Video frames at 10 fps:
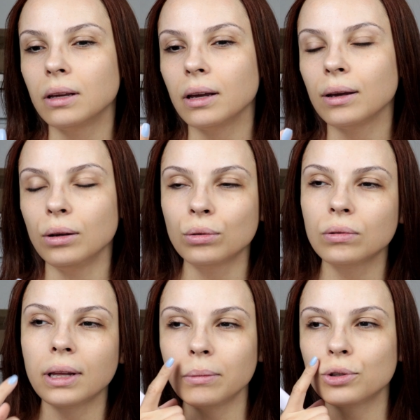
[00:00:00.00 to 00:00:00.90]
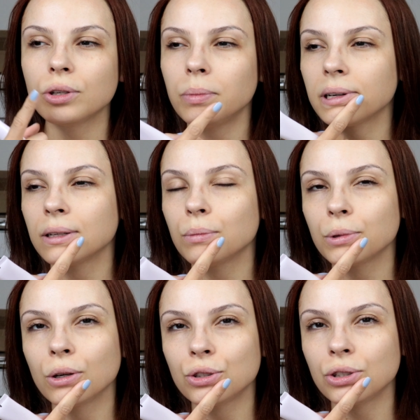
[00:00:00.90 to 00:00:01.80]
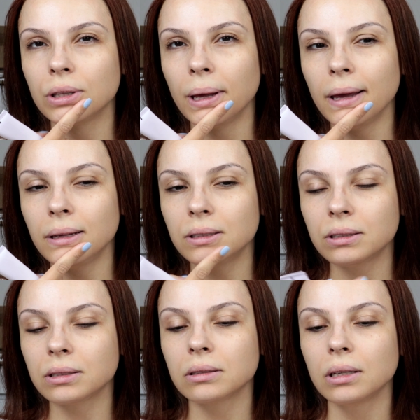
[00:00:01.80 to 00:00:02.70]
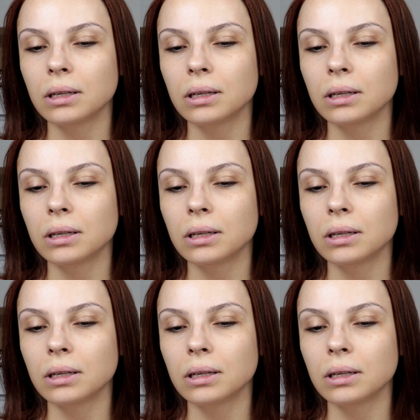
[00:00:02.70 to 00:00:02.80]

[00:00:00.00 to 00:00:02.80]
é, eu não lembro de aplicar no bigode chinês.